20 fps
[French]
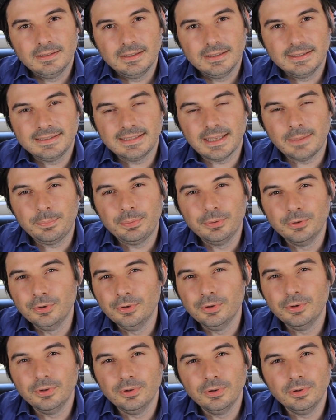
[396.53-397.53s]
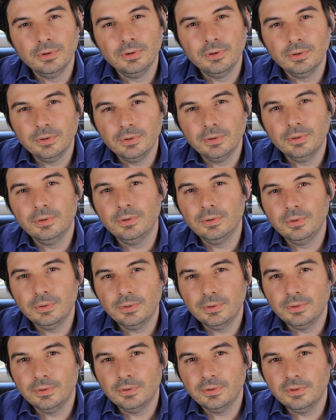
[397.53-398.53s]
Ça peut...
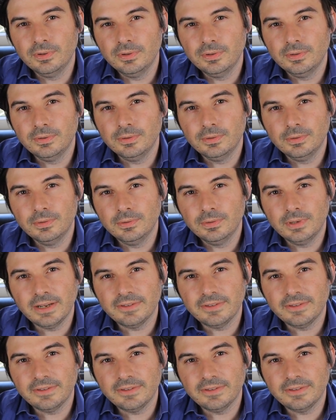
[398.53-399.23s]
Euh,